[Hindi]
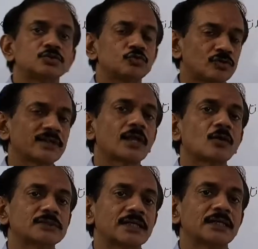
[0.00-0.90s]
यूजली क्या
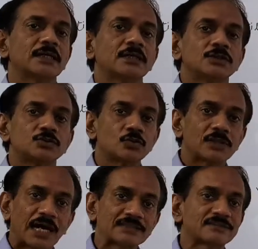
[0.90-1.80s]
होता है जो
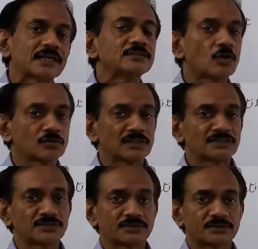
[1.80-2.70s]
लार्ज साइज
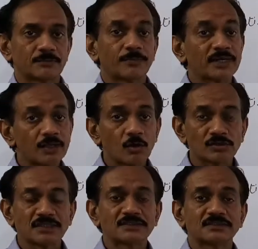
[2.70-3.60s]
ऑर्गेनाइजेशन हैं बड़े
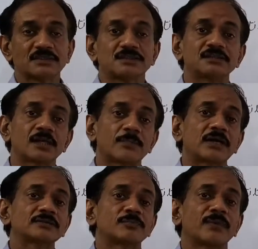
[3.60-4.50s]
ऑर्गेनाइजेशन जिनके
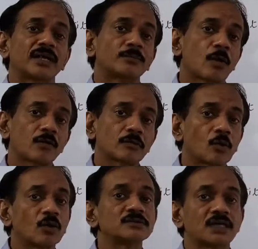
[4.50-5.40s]
पास मैन पावर
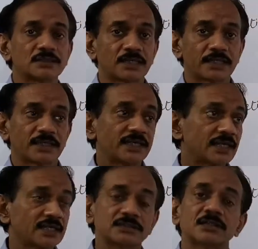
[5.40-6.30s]
बहुत ज़्यादा है
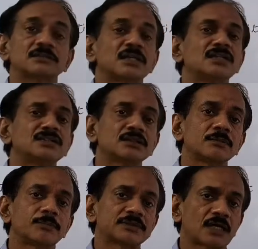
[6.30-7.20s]
एक ही छत के
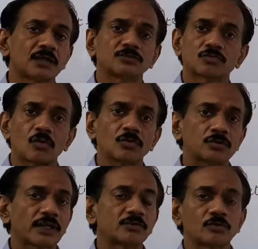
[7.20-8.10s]
नीचे पचास सौ
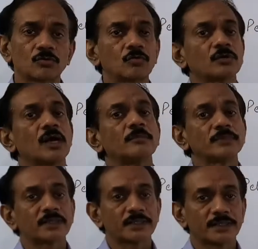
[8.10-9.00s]
डेढ़ सौ लोग काम
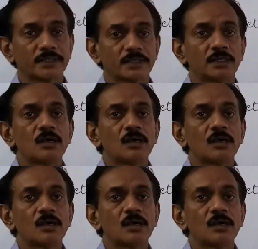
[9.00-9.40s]
कर रहे हैं